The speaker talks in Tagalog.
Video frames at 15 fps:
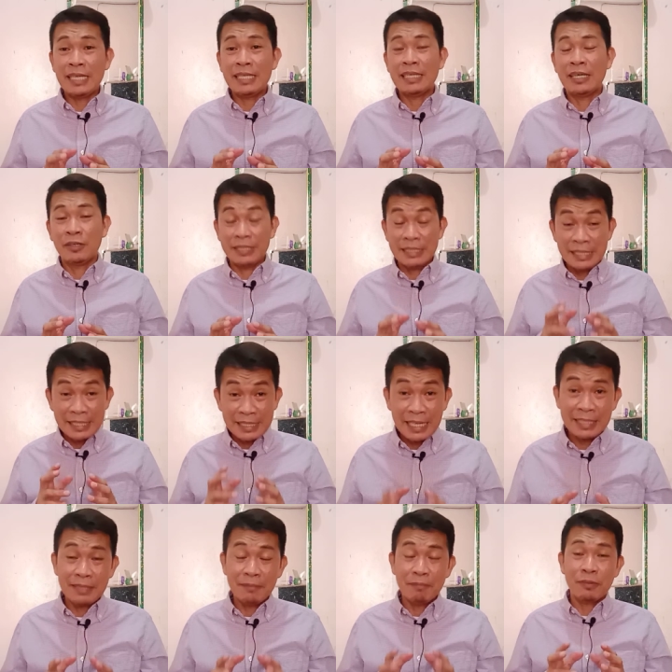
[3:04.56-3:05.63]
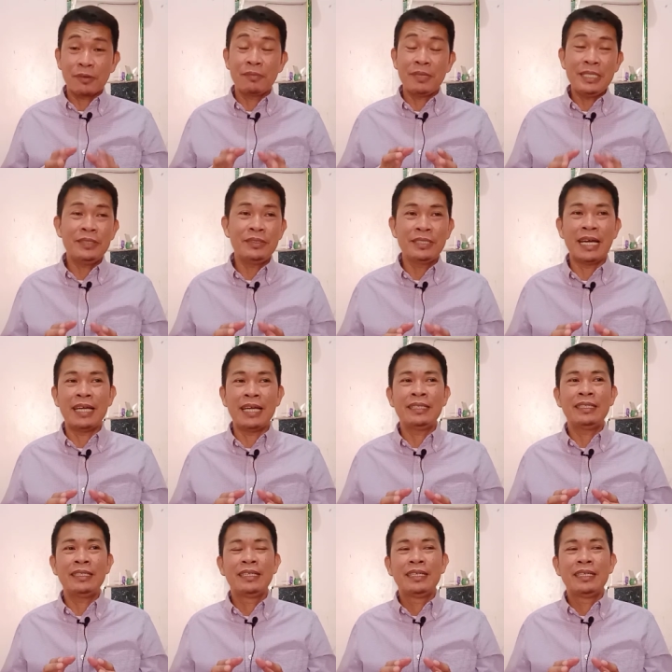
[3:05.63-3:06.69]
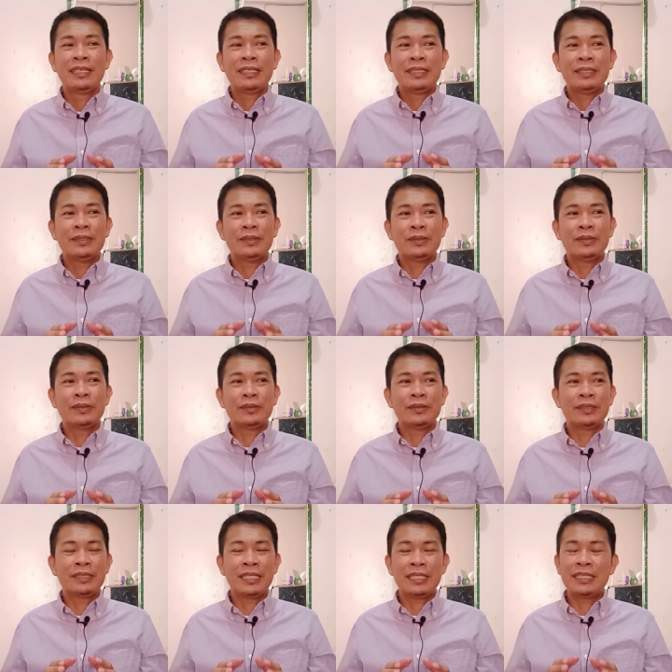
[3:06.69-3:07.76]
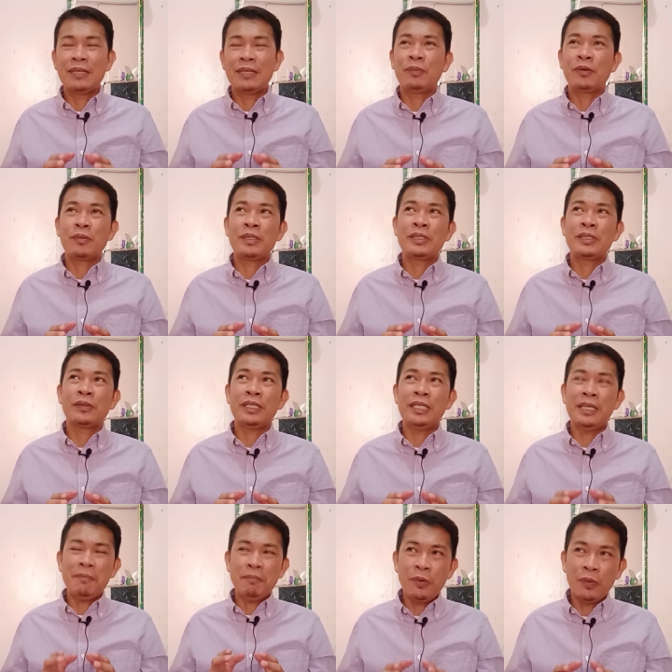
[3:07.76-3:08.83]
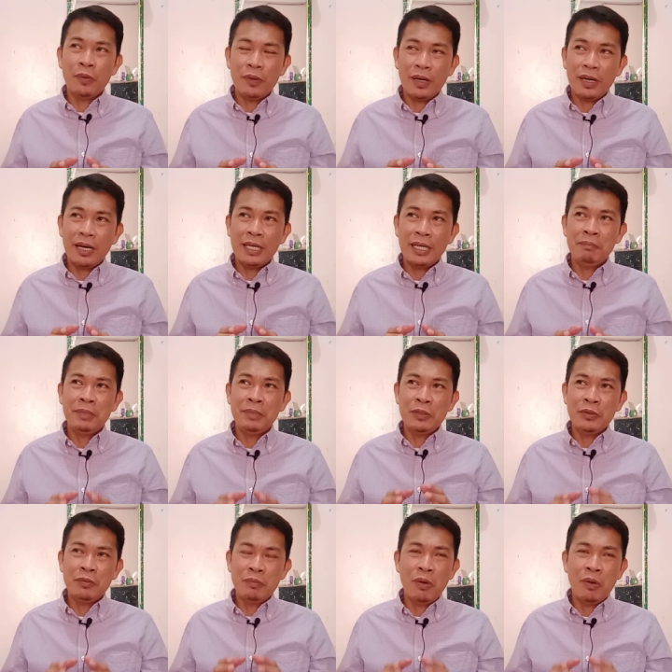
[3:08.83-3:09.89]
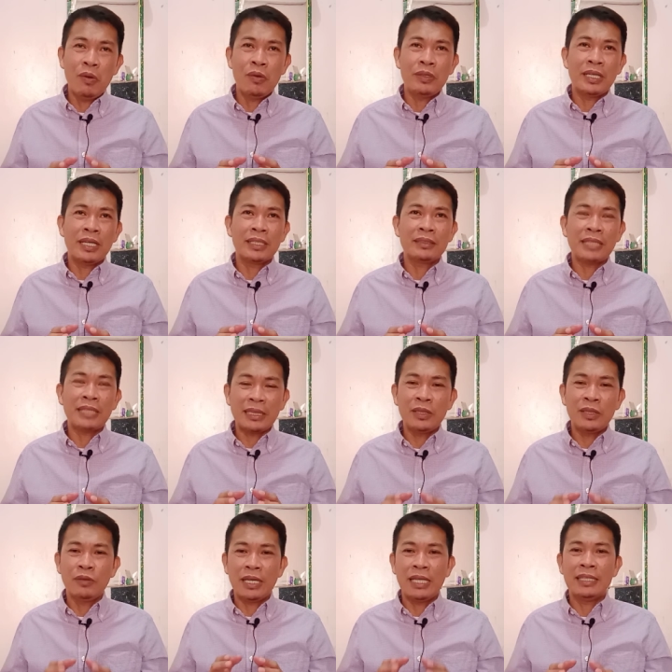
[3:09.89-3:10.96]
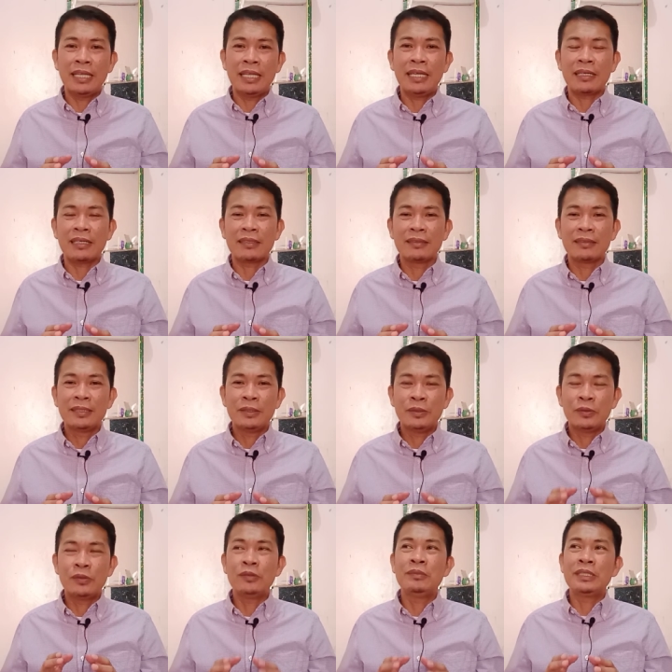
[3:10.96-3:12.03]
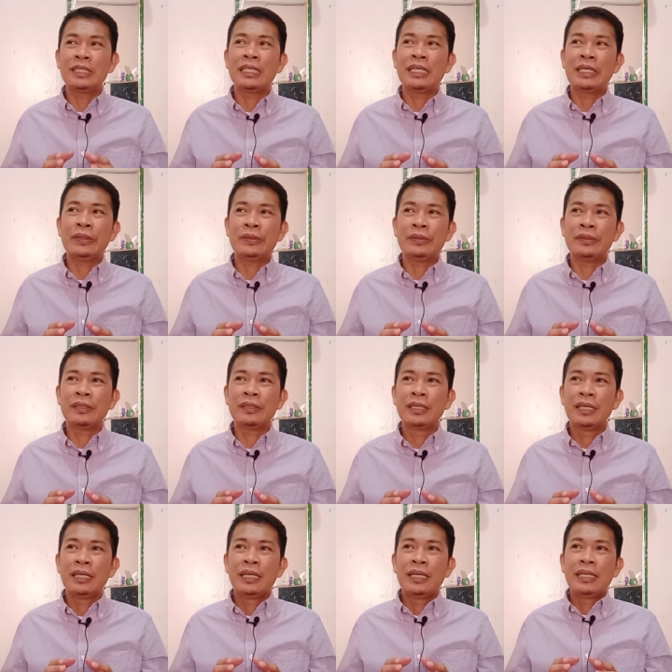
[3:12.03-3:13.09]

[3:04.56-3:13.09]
outside o oh, inside information dyan yung higit na impormasyon, iyan po ay binubuo ng tatlong elder, ng committee na yon